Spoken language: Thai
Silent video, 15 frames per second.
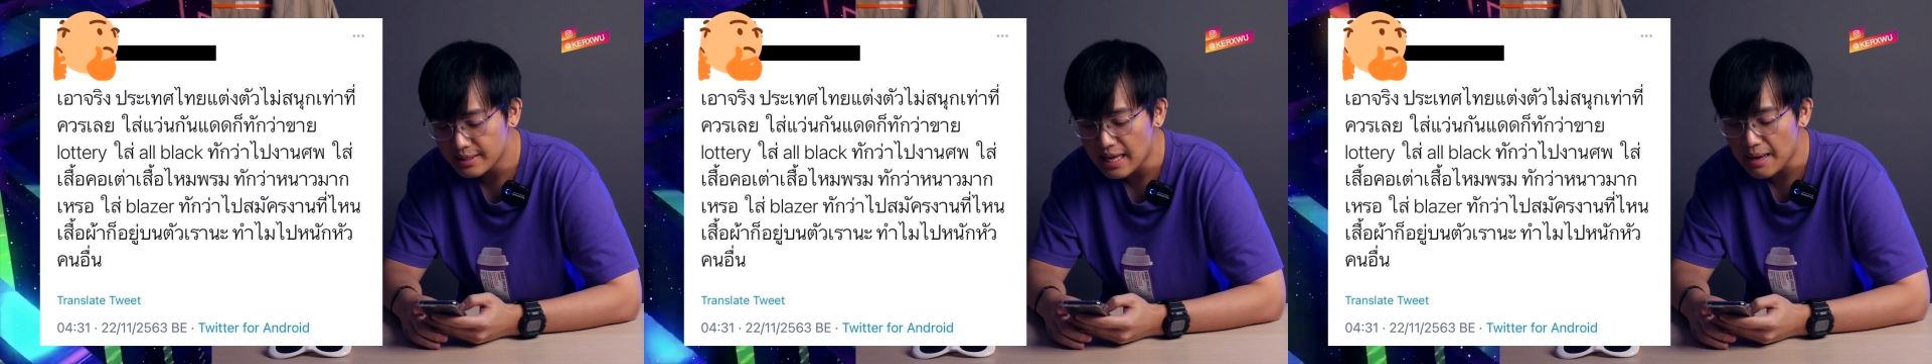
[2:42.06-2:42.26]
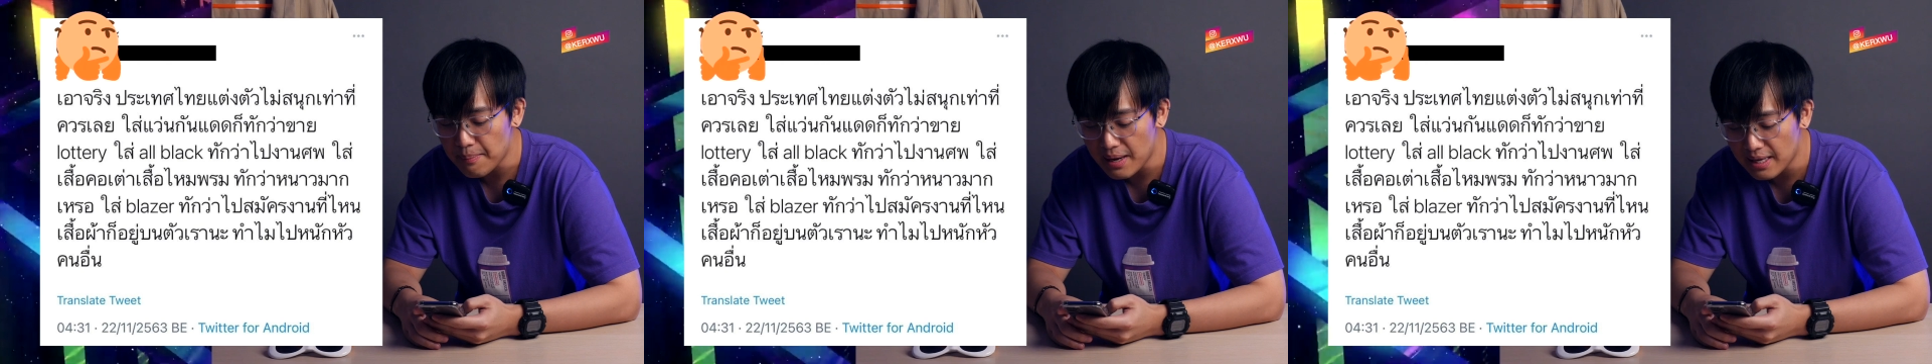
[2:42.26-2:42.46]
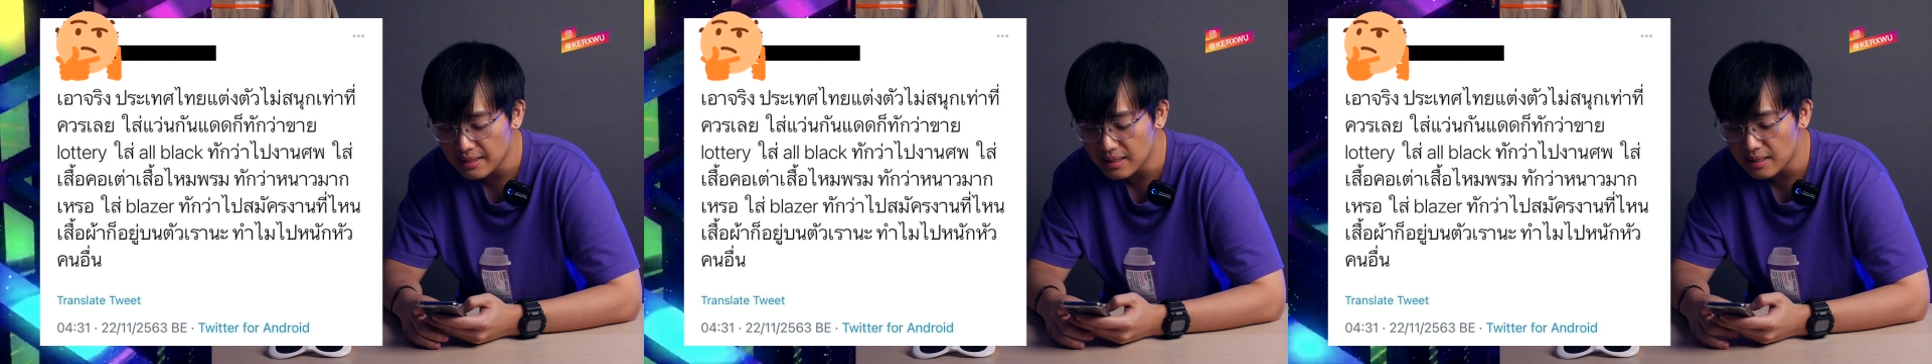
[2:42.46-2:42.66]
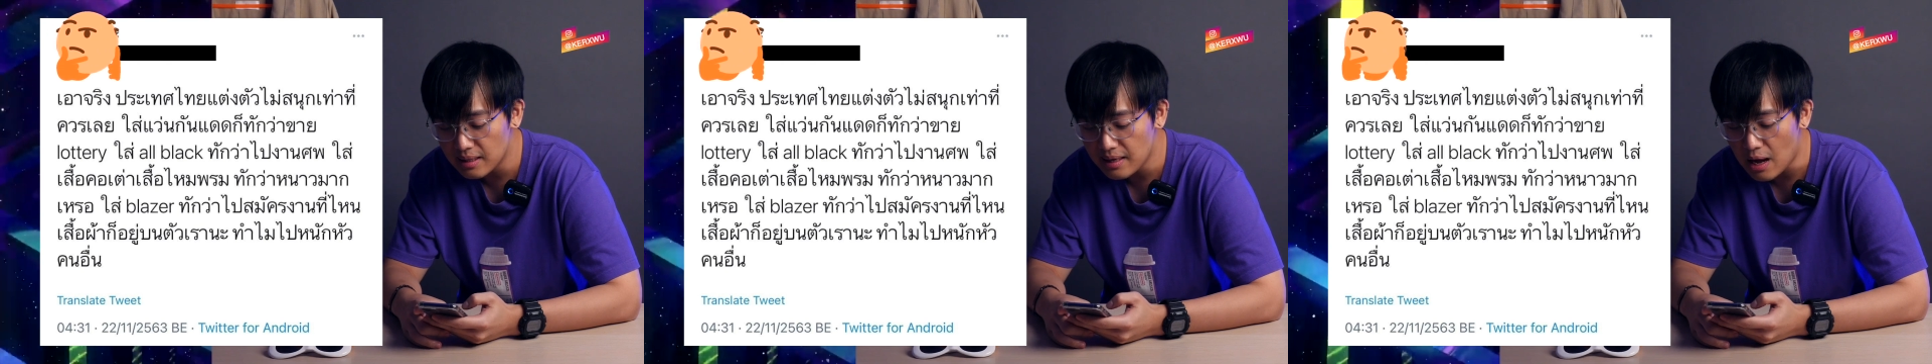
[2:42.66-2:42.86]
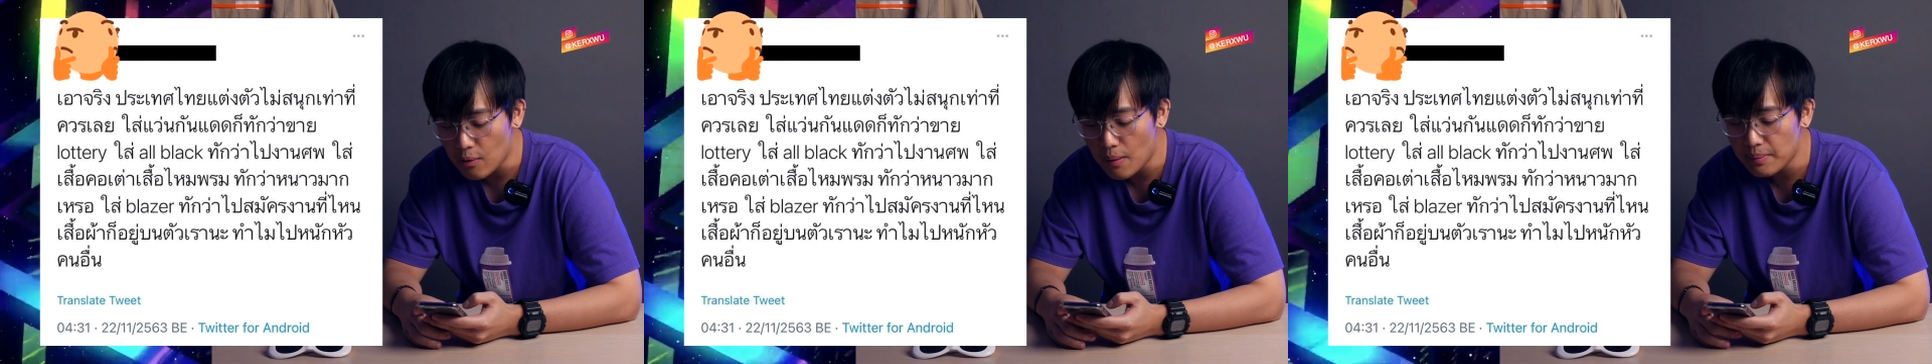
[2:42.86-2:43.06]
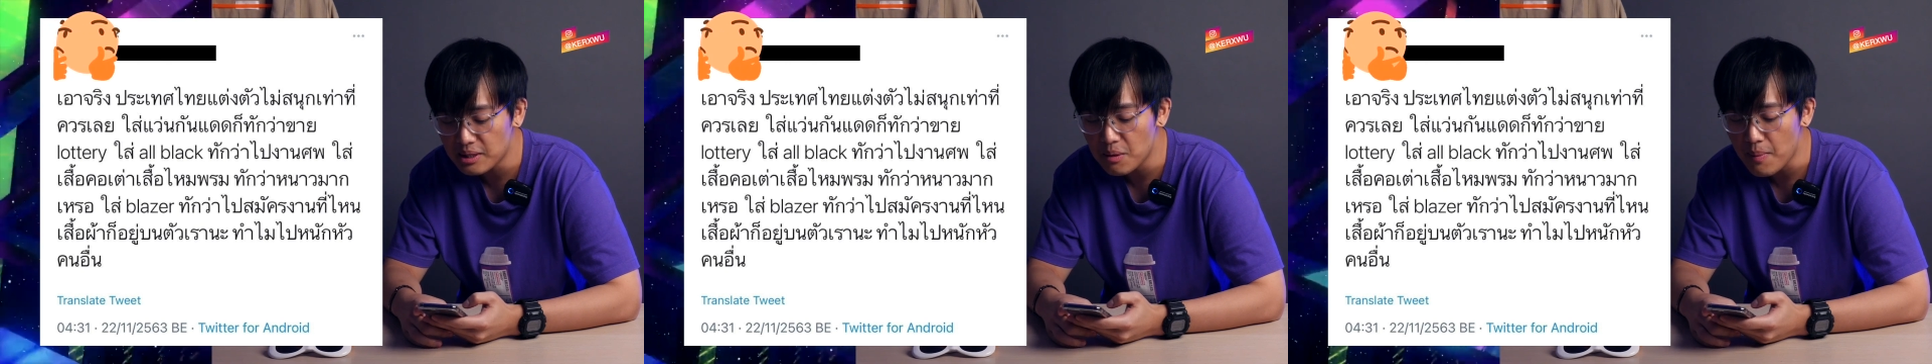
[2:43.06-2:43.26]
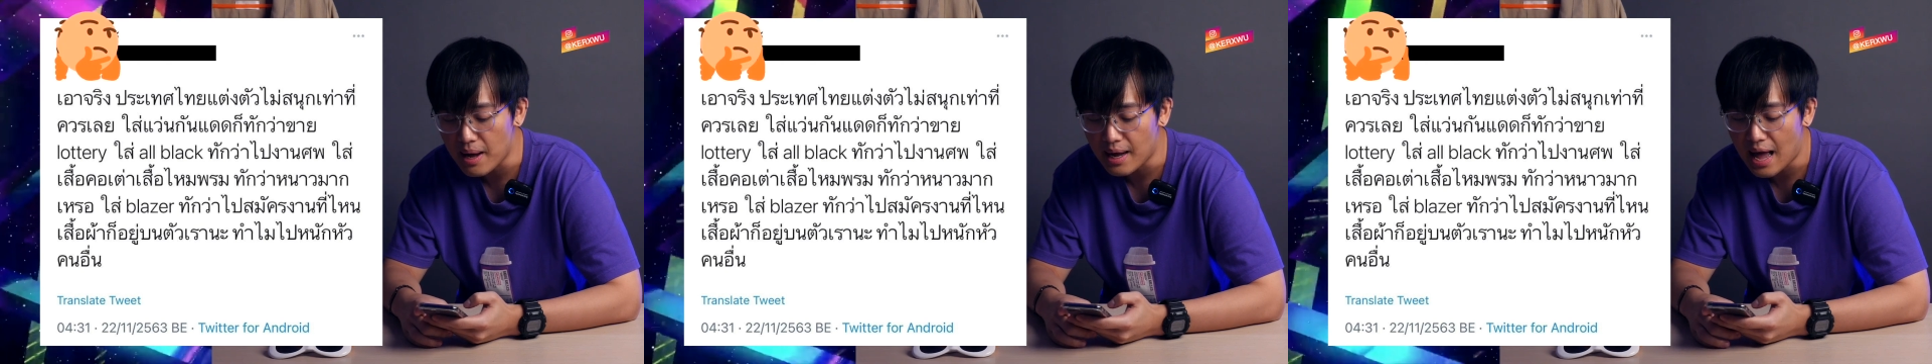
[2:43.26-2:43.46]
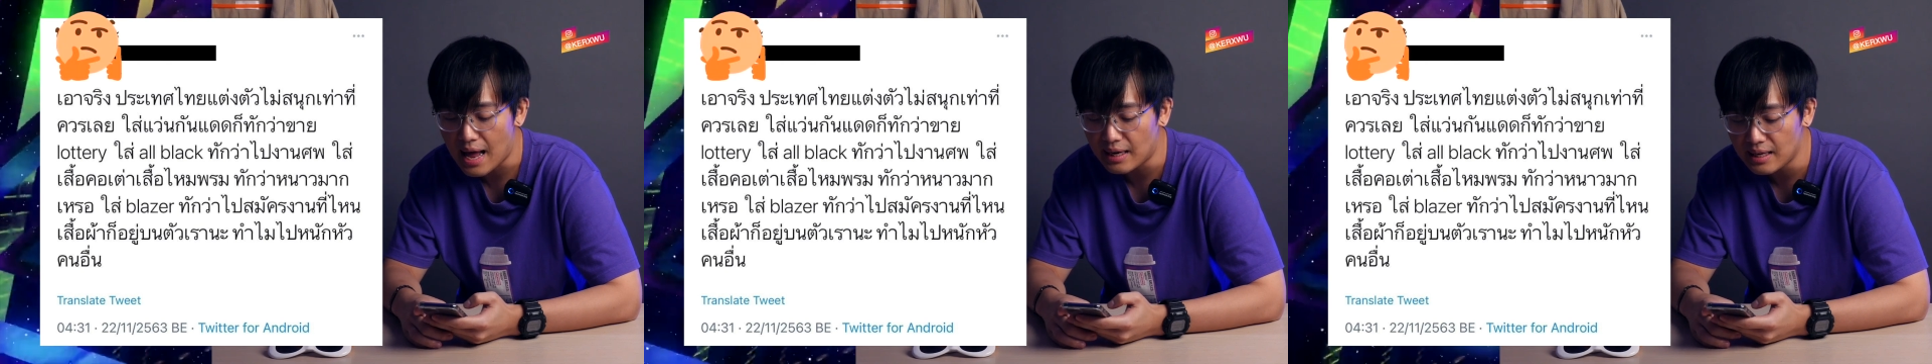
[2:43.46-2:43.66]
ใส่เบลเซอร์ก็ทักว่าไปสมั
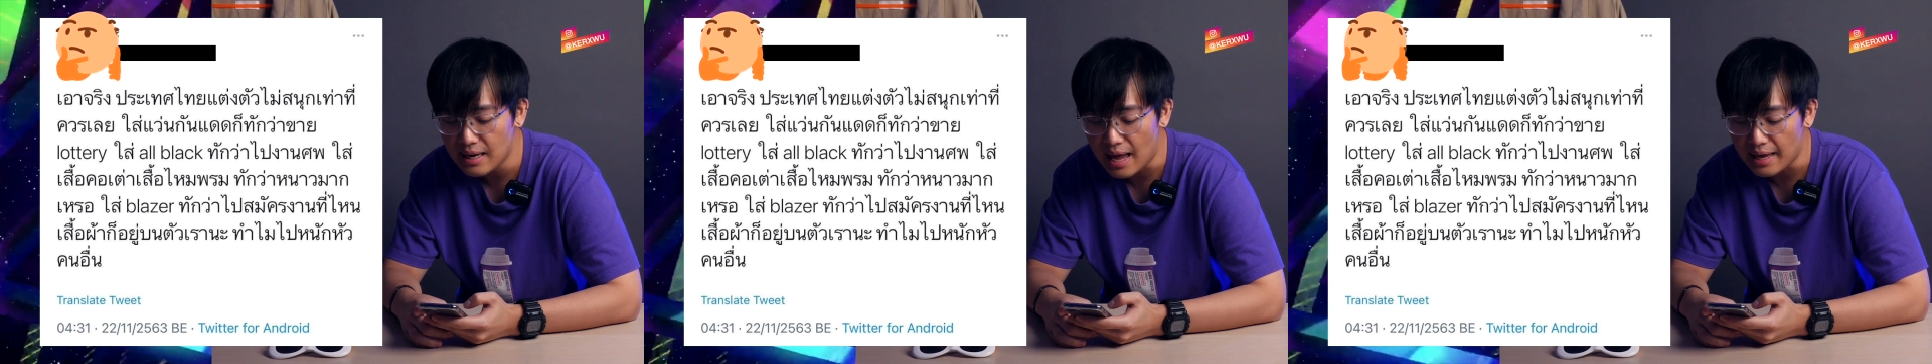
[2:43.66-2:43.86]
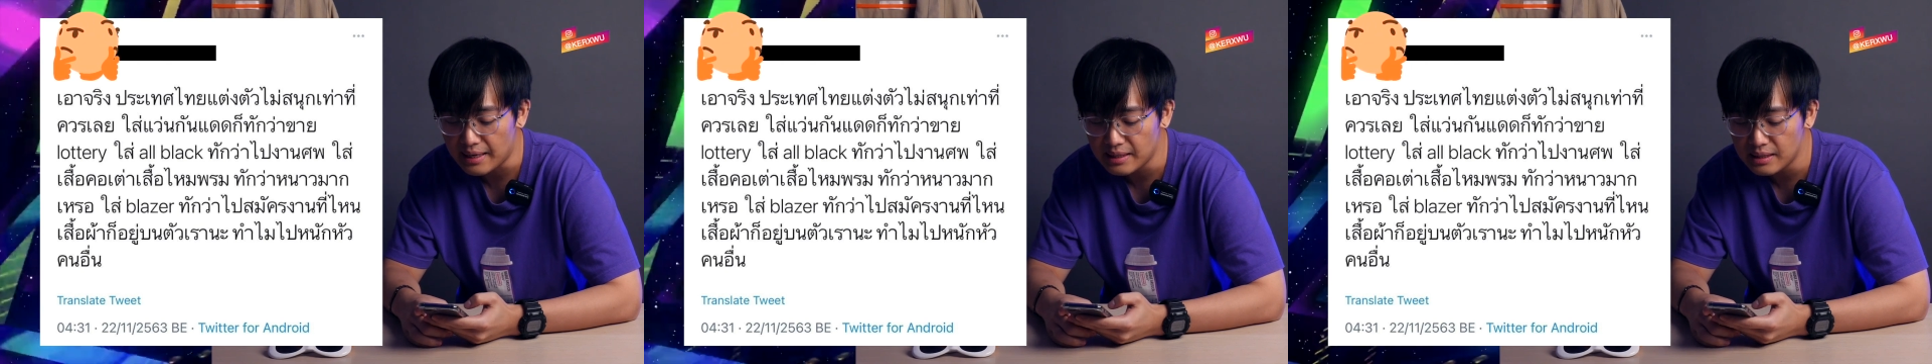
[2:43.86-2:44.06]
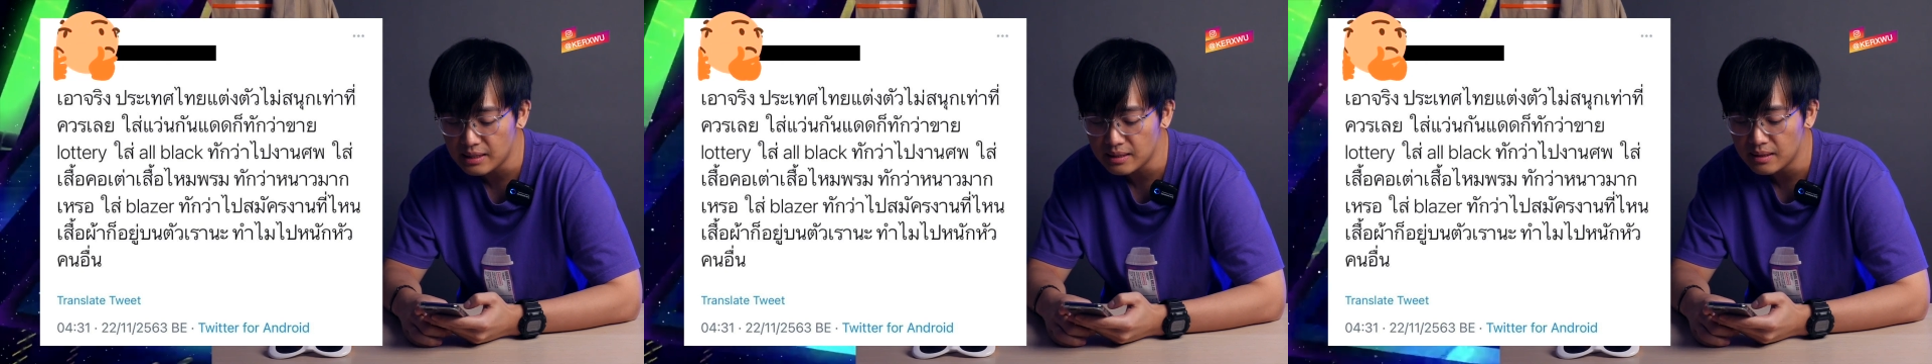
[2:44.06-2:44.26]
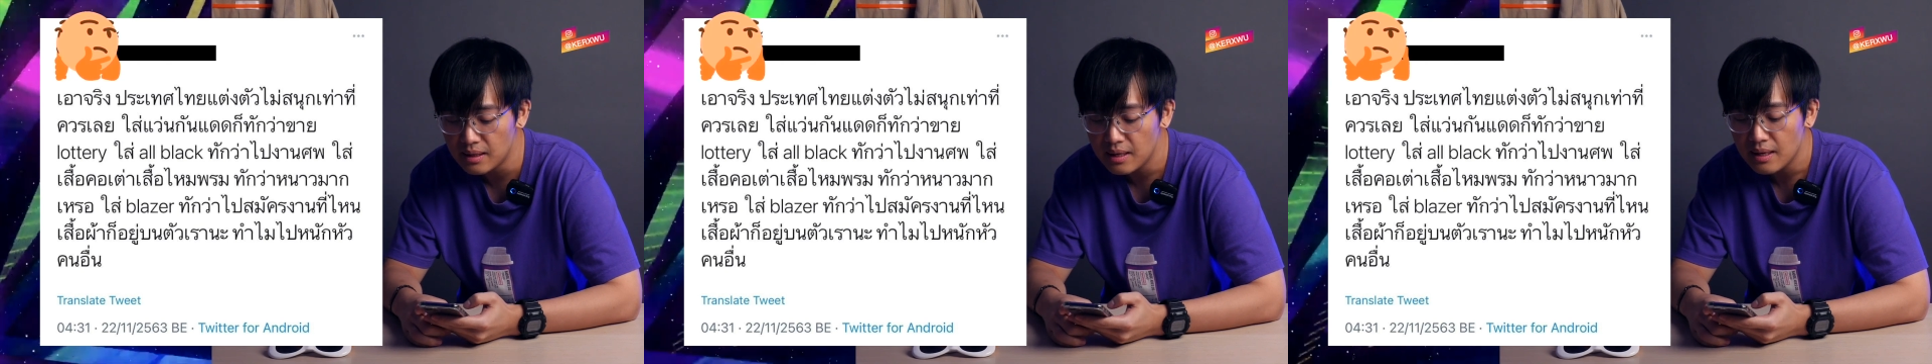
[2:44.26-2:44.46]
ครงานที่ไหนคือ